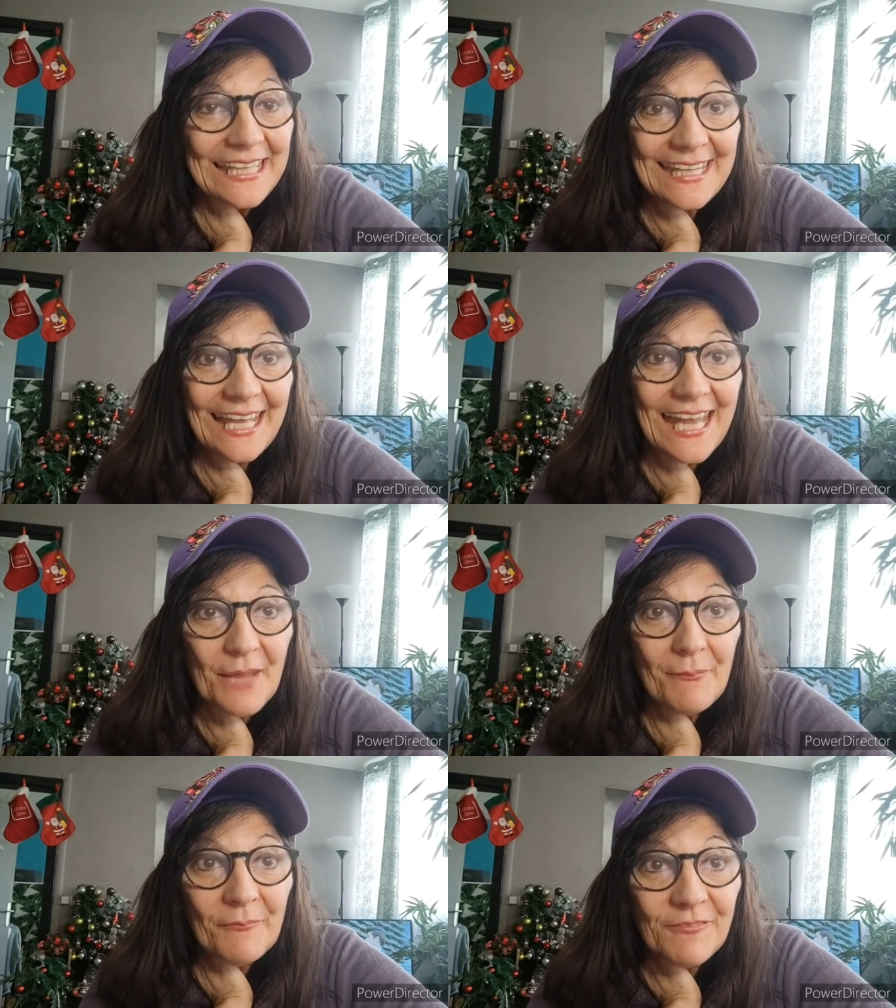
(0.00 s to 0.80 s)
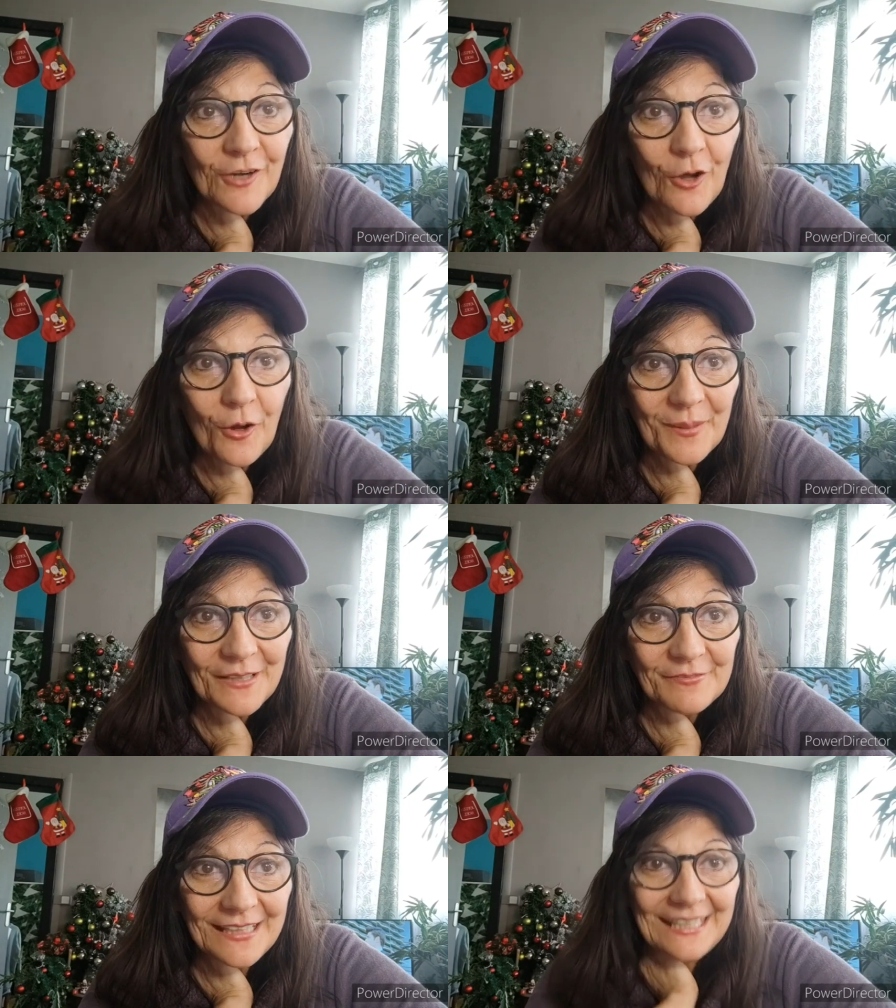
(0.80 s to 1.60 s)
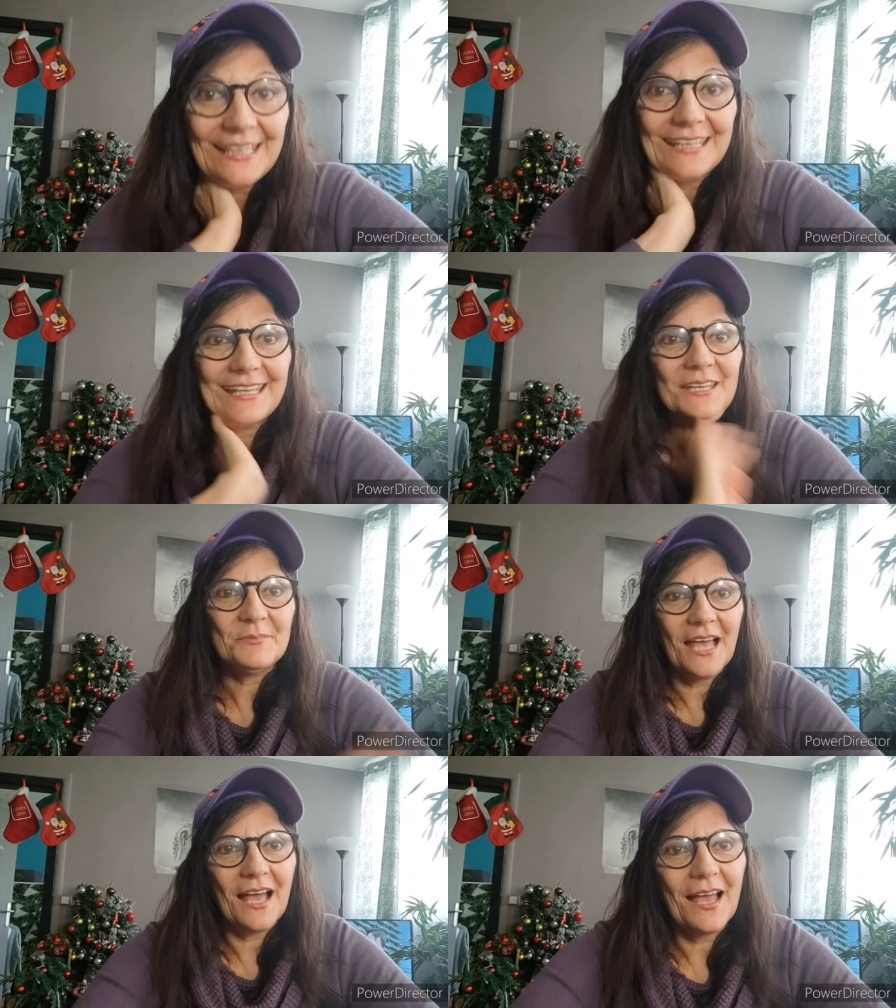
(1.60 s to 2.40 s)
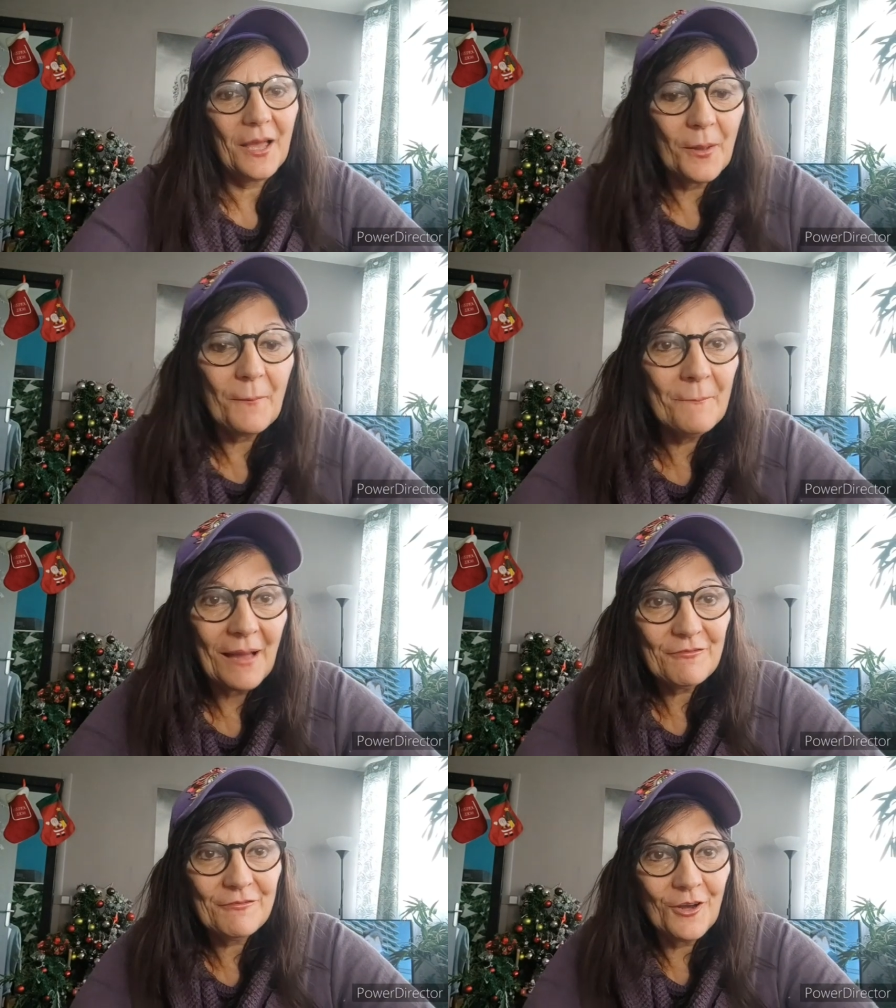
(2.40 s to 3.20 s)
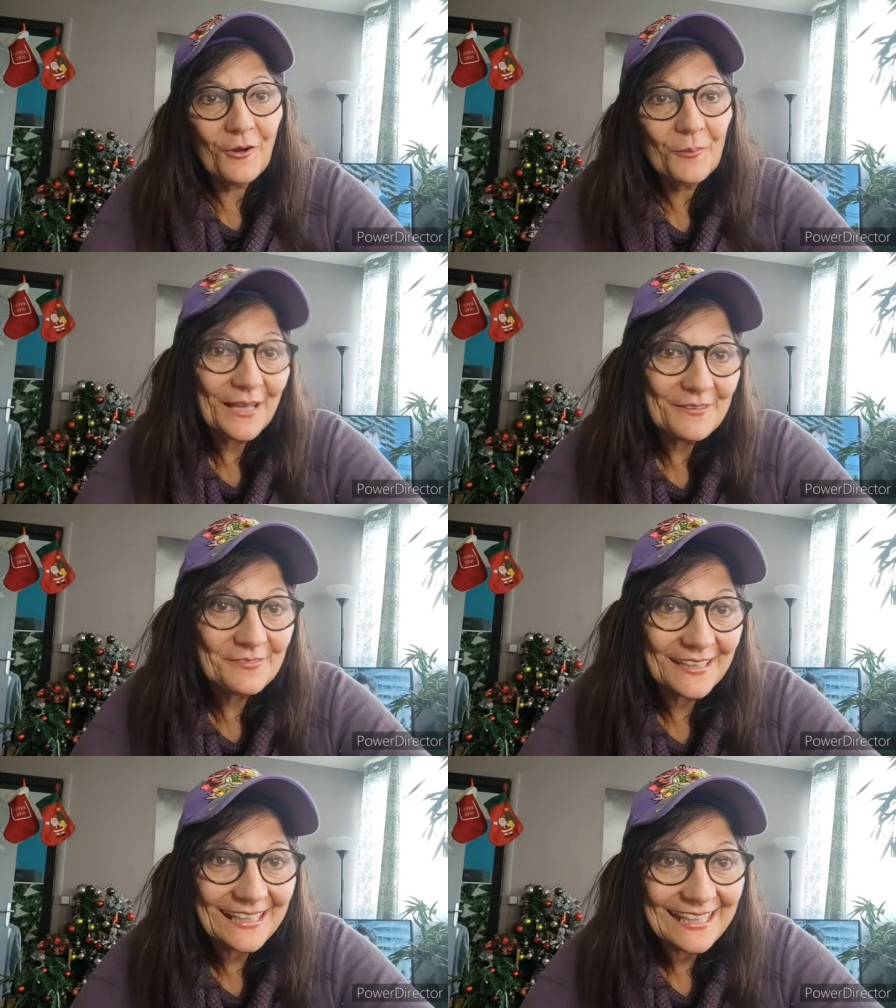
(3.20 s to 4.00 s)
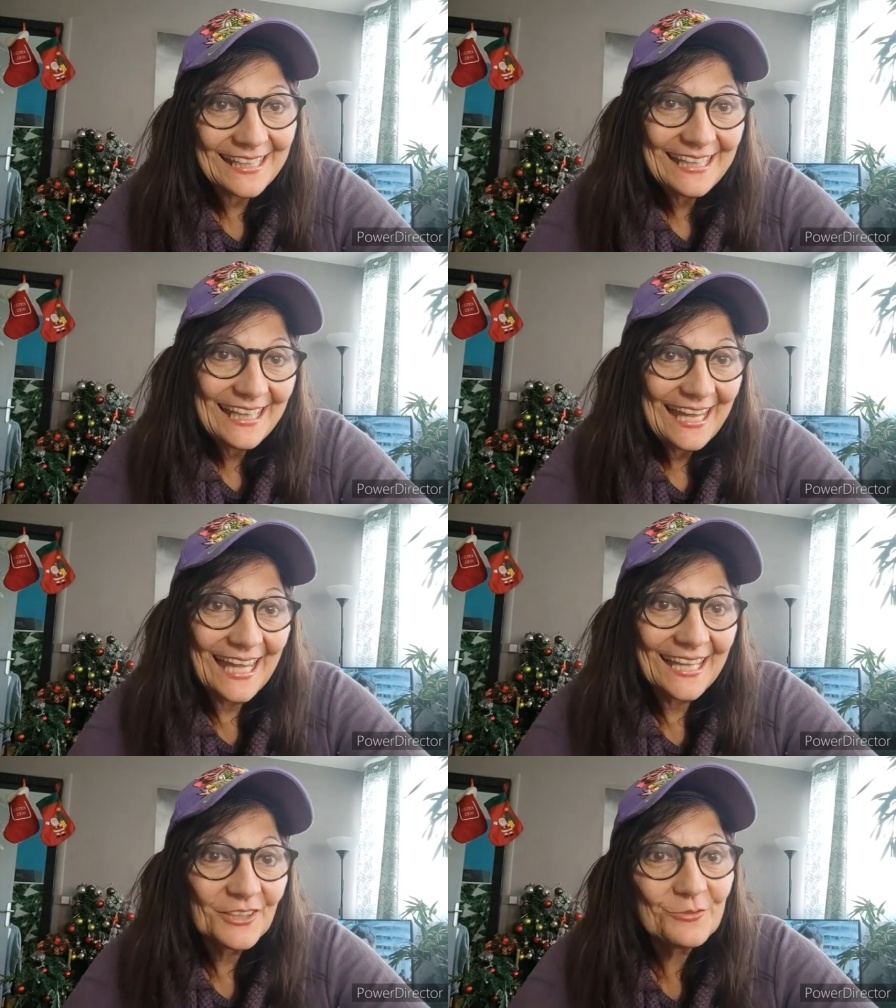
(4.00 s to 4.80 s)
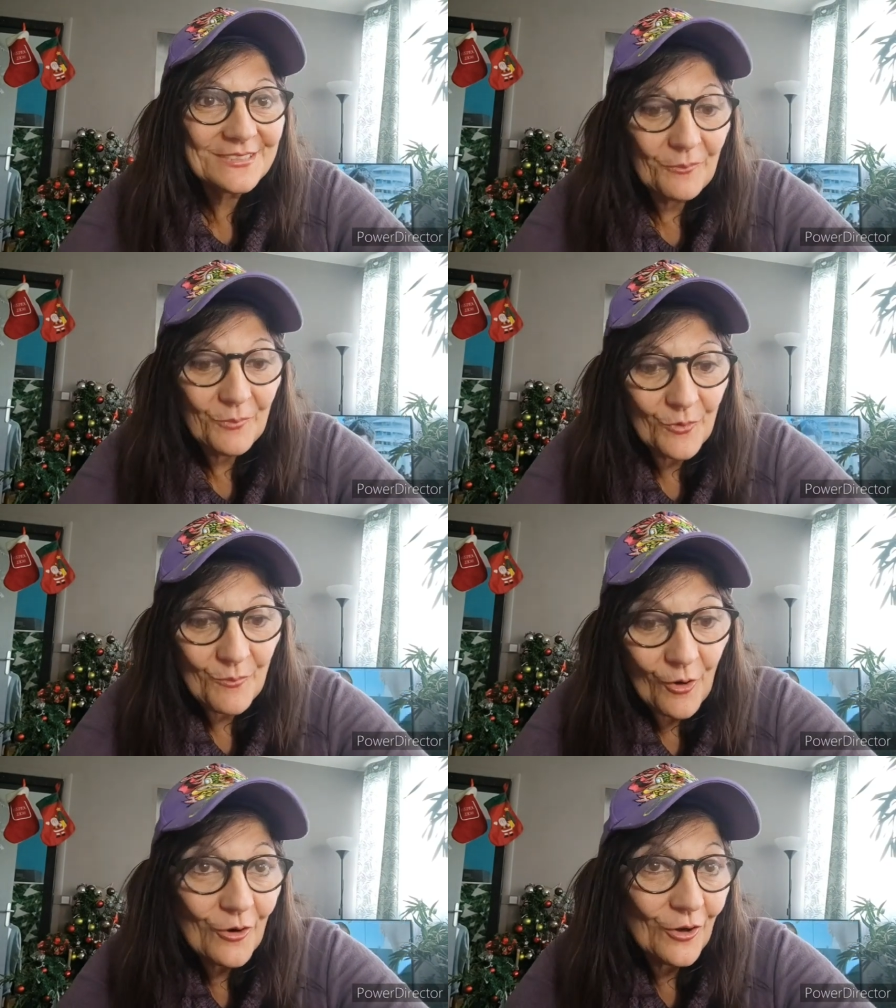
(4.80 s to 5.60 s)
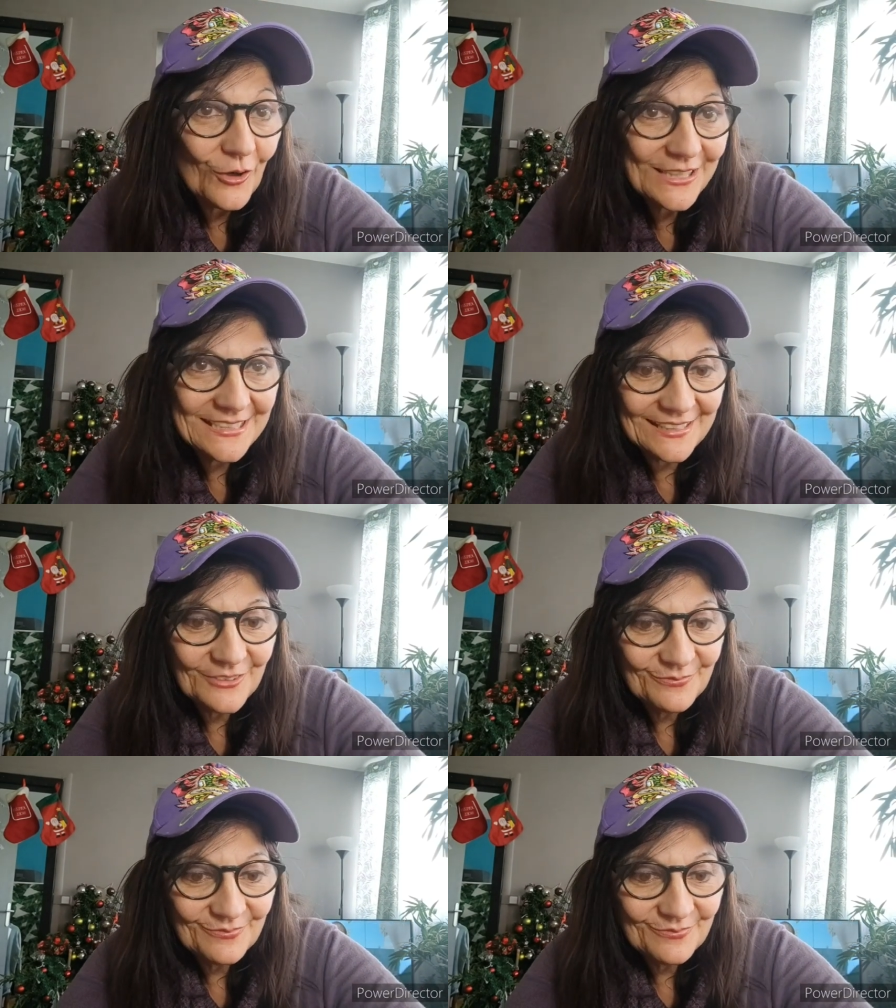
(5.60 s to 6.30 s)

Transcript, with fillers: Quelle est ma fleur préférée Eh bien, ma fleur préférée est tout simplement l'orchidée.